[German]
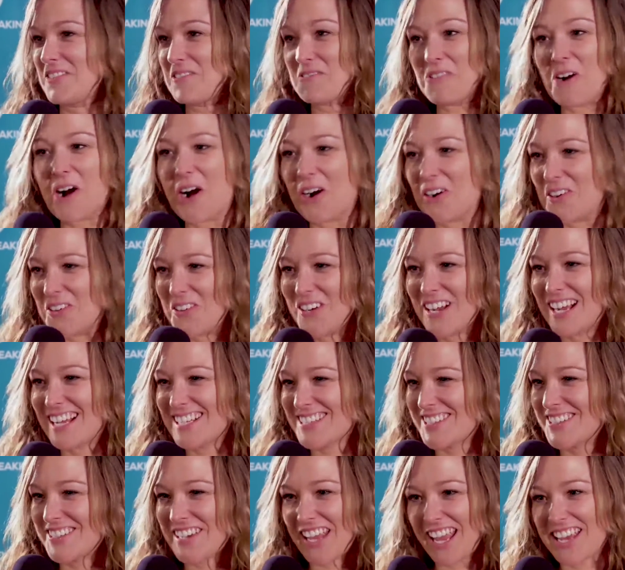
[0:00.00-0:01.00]
Wow,
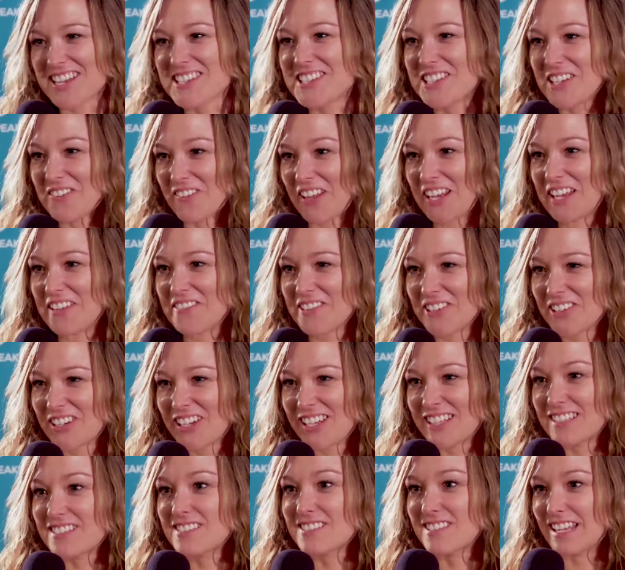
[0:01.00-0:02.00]
also gestern bin ich
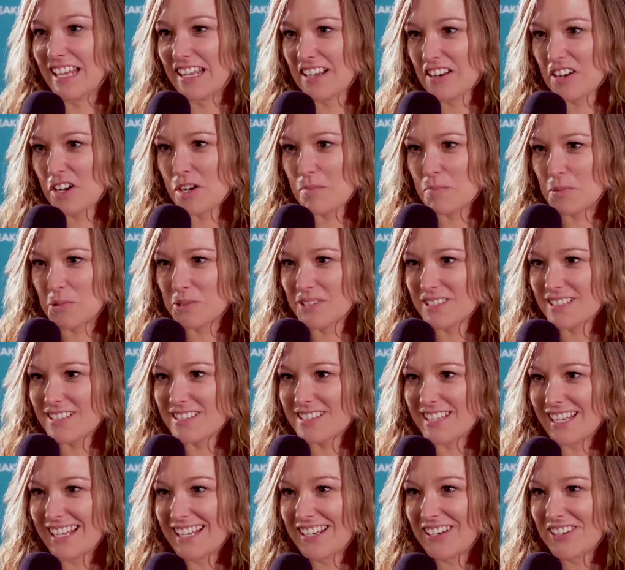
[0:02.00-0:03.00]
wirklich sehr kaputt
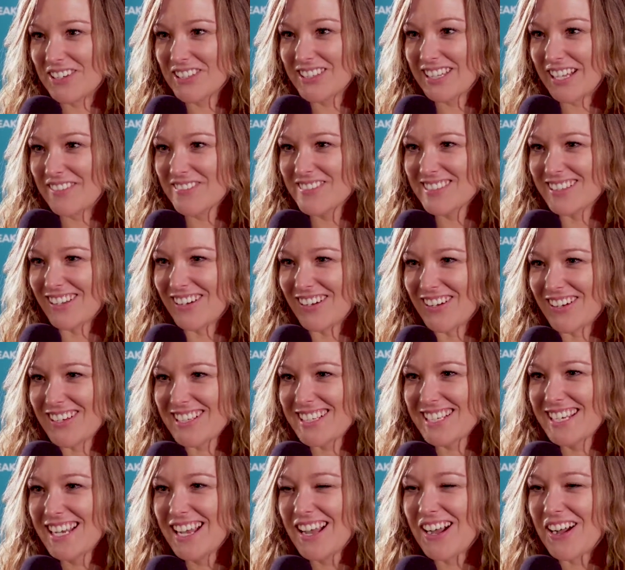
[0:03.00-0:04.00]
gesehen nach dem
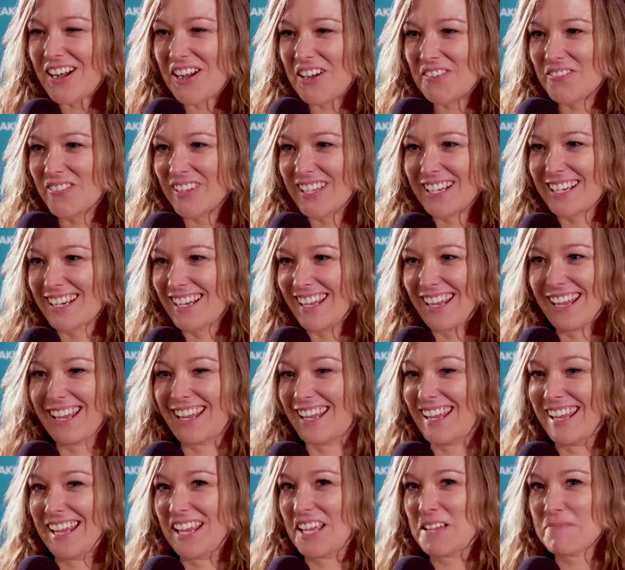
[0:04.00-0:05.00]
Tag, aber
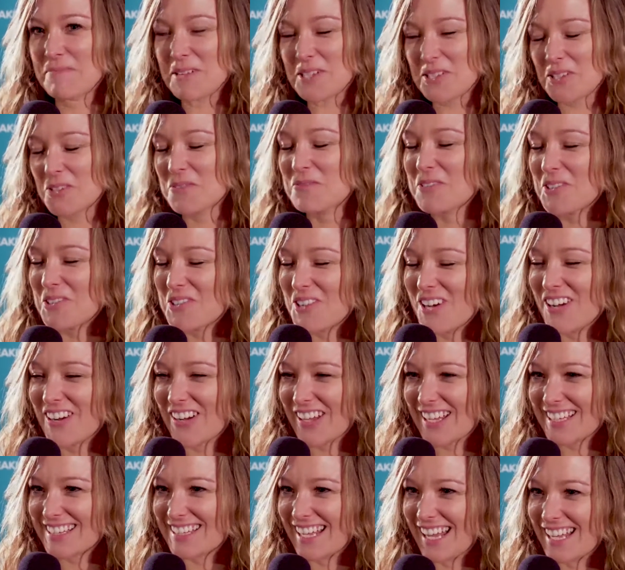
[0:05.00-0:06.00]
ich bin so froh,
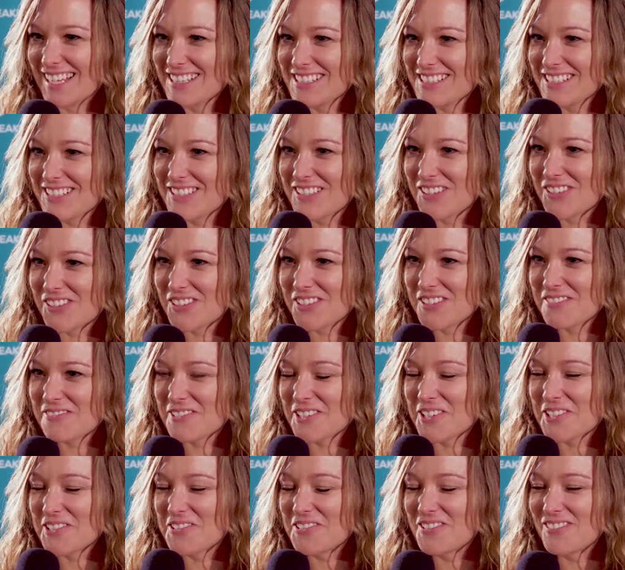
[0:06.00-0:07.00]
habe ich teilgenommen,
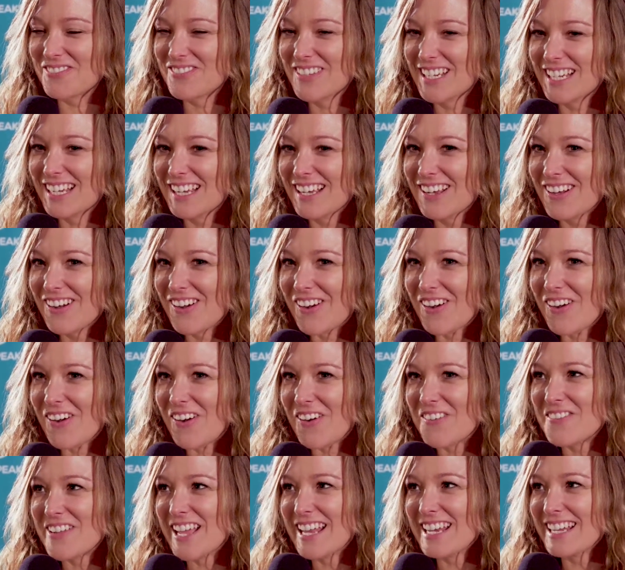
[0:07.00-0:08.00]
weil
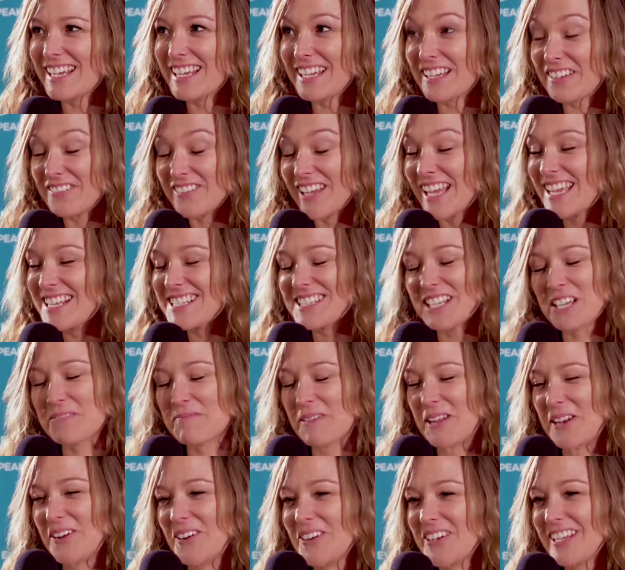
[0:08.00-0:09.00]
auch wenn ich, ich weiß, ich
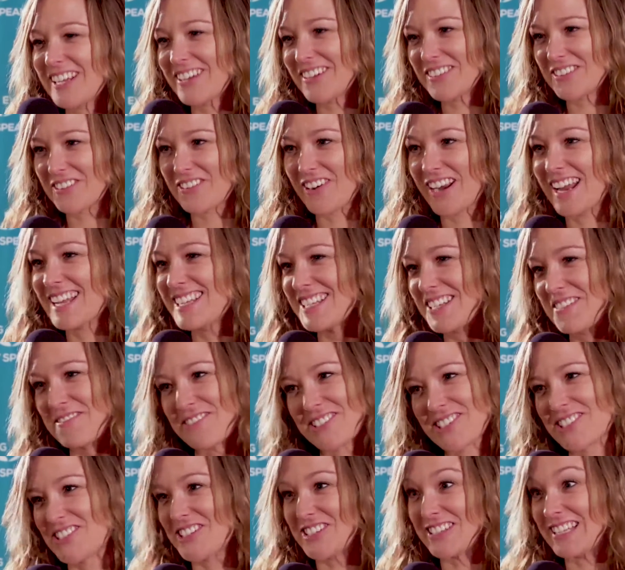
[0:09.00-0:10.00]
bin noch nicht ready
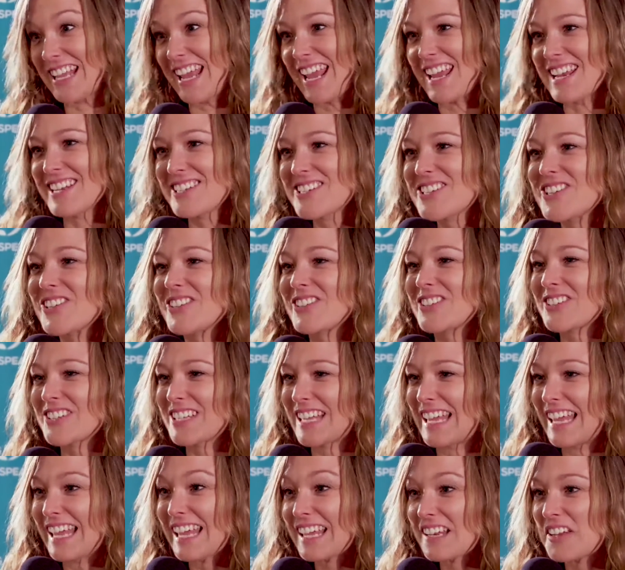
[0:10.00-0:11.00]
für Stage
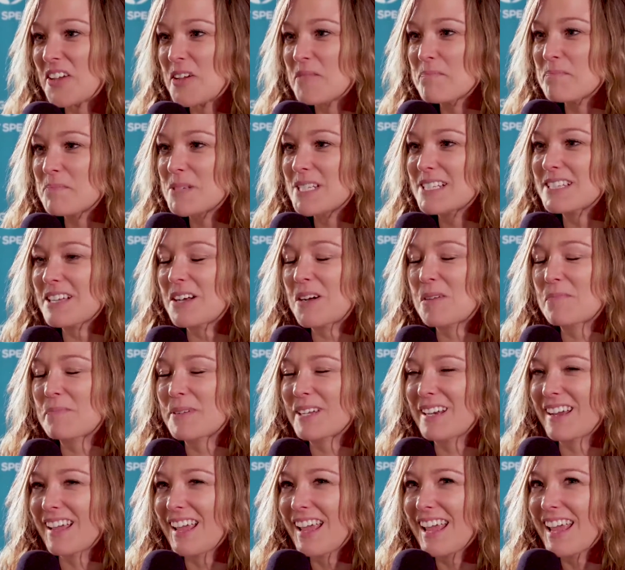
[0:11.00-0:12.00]
oder irgendetwas,
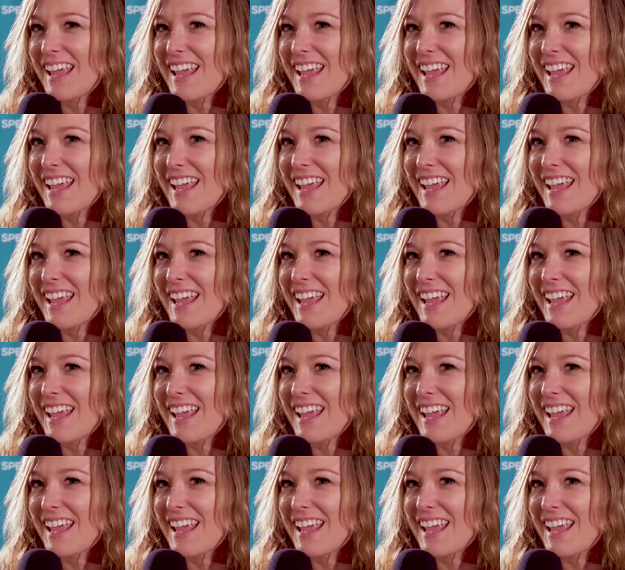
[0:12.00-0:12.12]
aber